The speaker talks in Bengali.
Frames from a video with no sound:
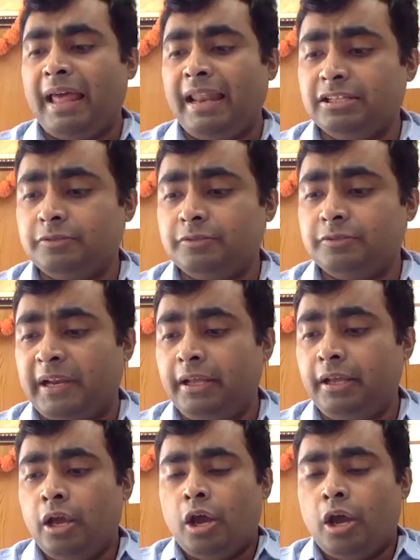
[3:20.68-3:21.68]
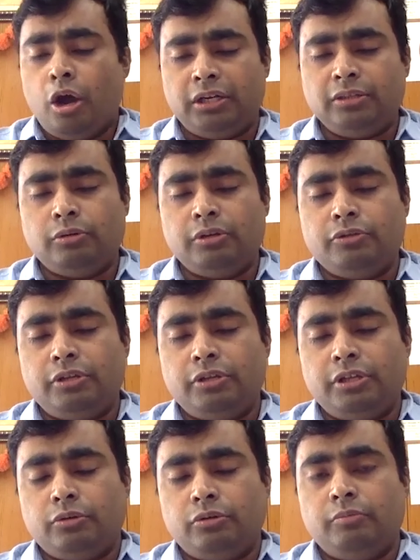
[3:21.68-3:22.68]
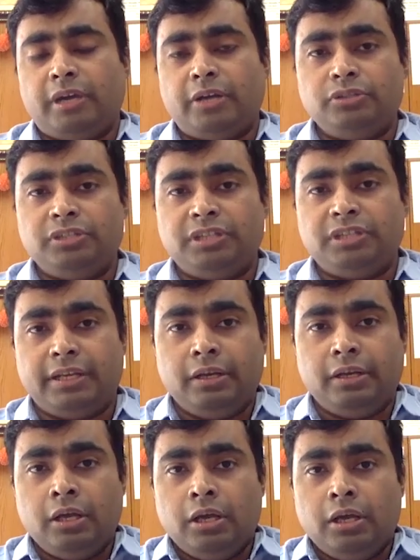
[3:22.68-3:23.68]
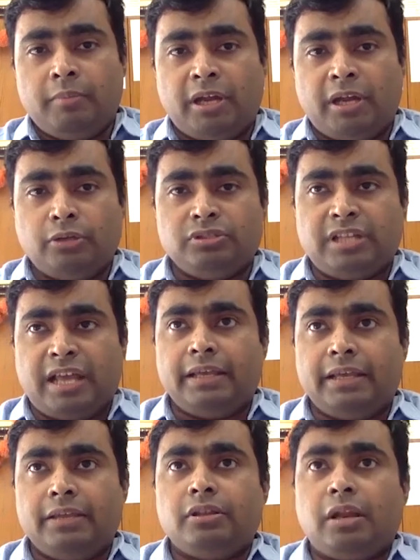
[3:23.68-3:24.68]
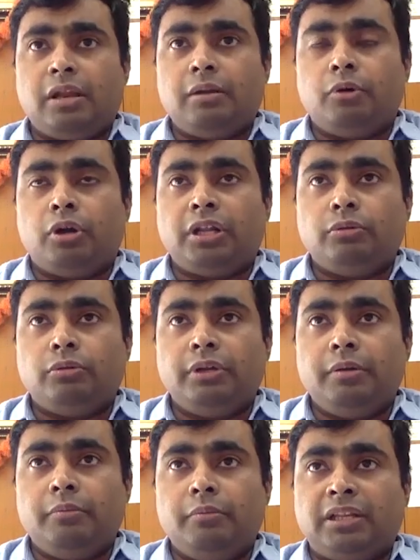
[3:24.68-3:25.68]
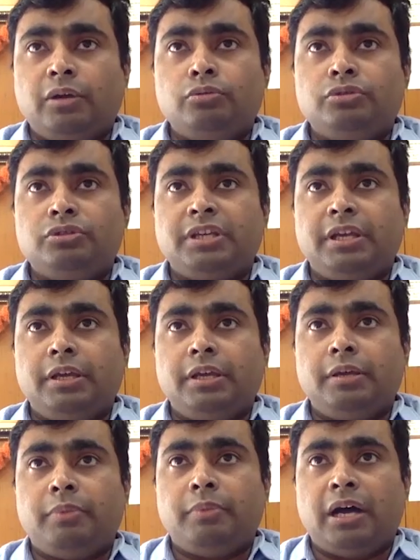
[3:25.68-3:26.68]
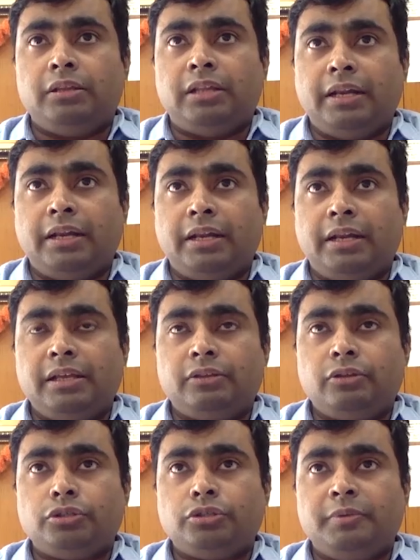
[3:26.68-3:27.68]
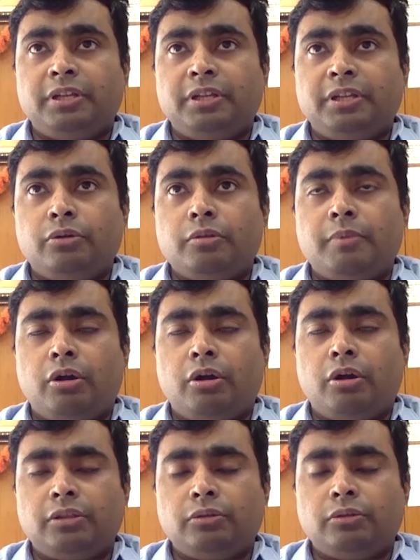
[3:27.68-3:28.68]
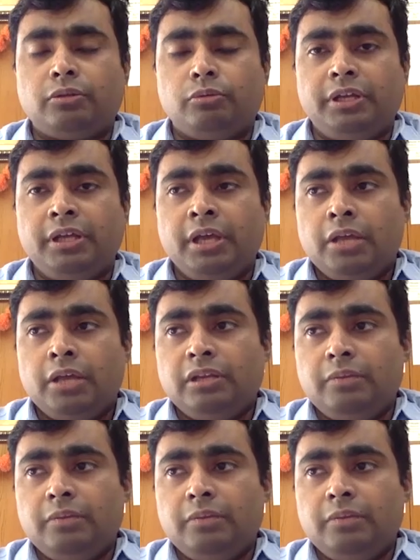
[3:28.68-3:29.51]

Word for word: ব্যালেন্স মানে হঠাৎ করে যদি কোনো মানুষের মানুষ দেখেন যে তার হঠাৎ করে মাথা ঘুরছে বা দাঁড়িয়ে থাকতে অসুবিধা হচ্ছে বা হঠাৎ করে